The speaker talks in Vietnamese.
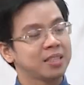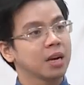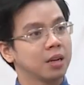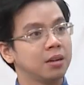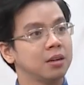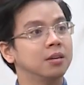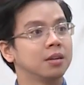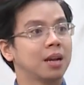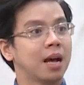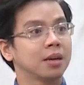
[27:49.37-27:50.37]
xác định
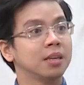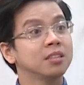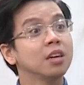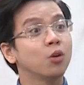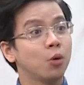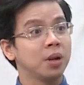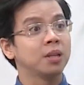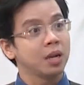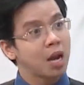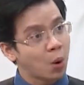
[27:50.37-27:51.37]
được là cái sức của mình
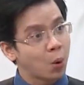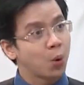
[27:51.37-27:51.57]
tới đâu yeah.